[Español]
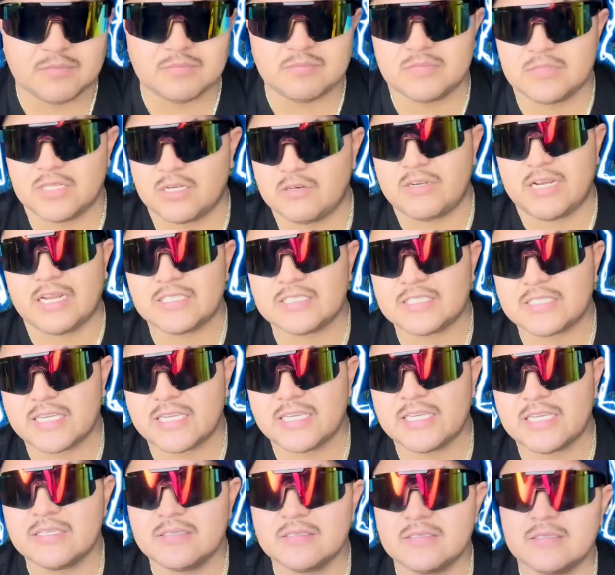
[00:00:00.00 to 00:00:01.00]
de real
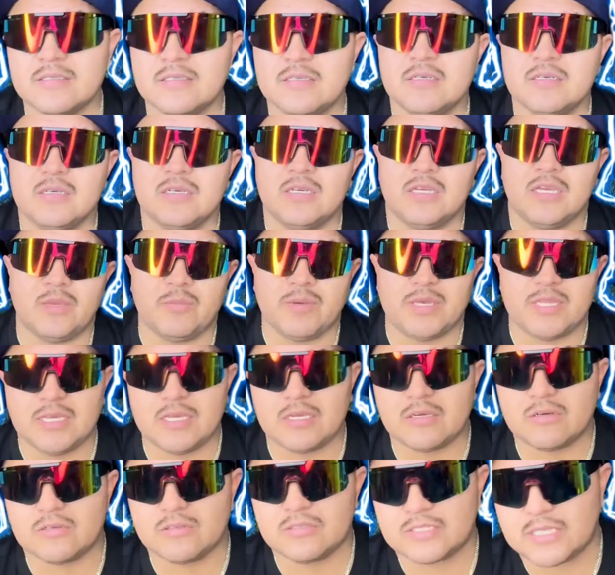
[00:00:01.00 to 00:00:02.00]
estate y me dijo,